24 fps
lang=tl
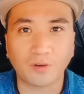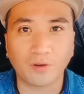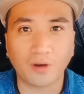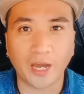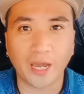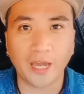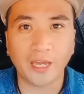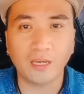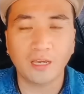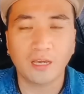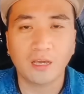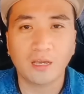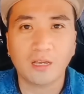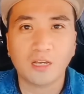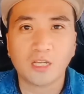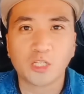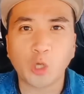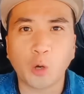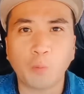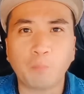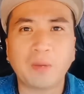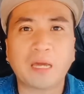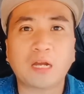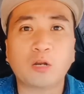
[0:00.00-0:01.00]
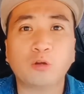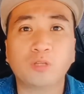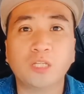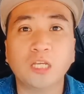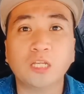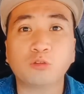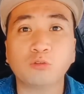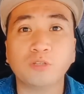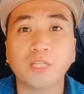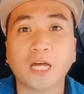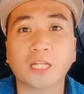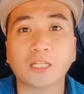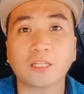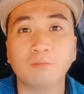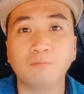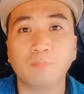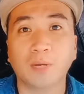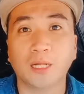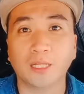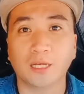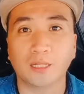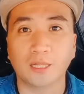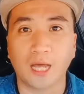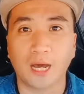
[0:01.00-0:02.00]
Okay? So pero dito natin
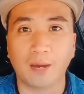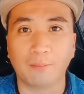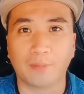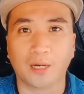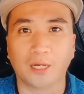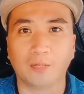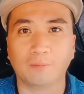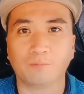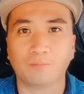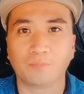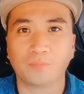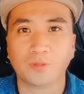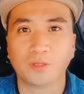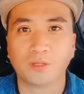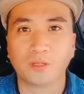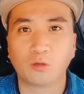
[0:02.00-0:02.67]
malalaman